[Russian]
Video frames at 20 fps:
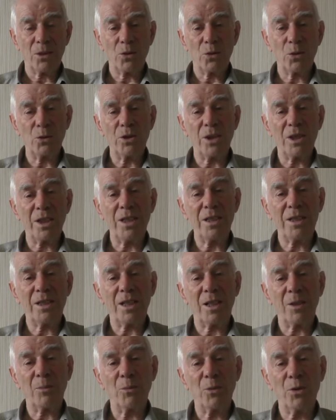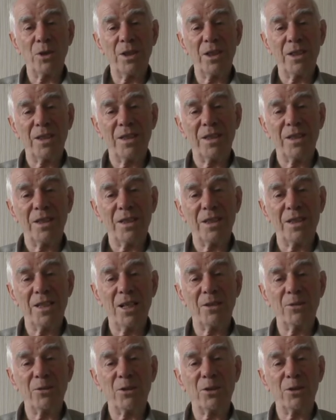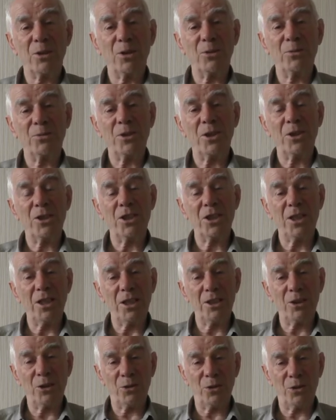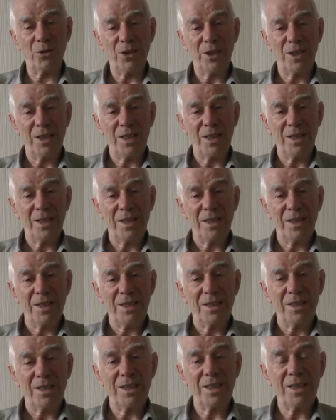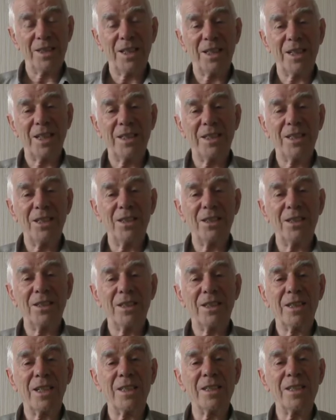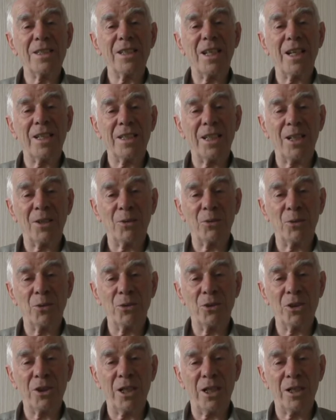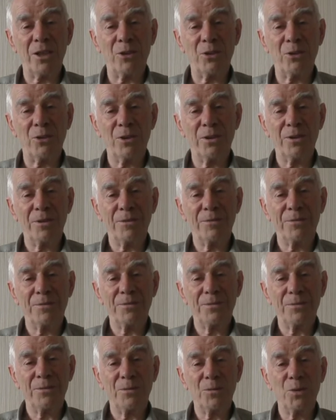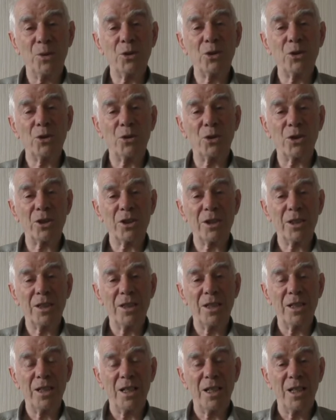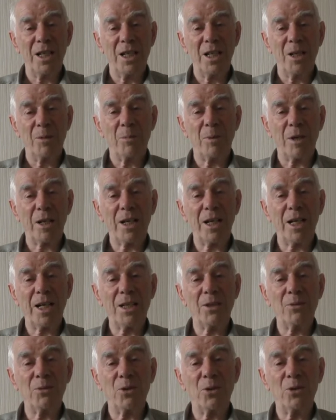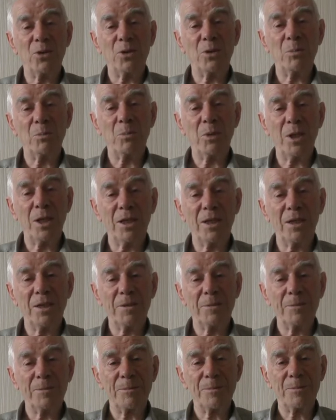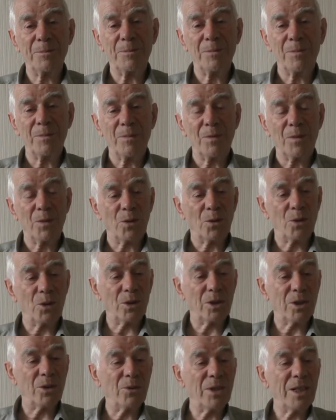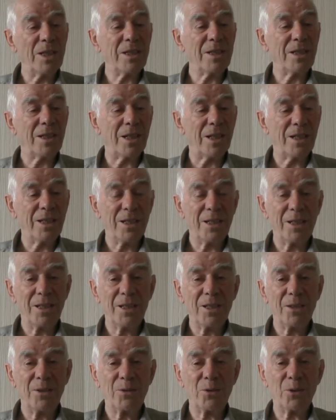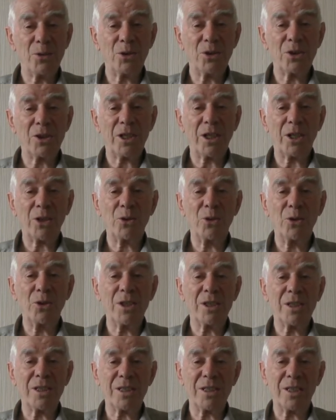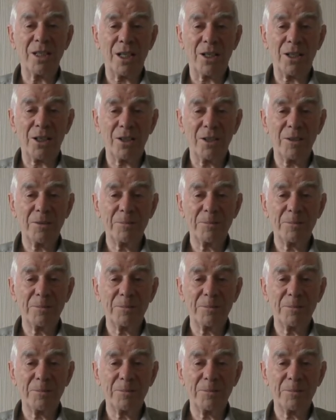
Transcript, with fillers: Тут ритор мой, дав слов течению, не находил конца нравоучению. Ну что ж, пока его он пел, кот Васька все жаркое съел.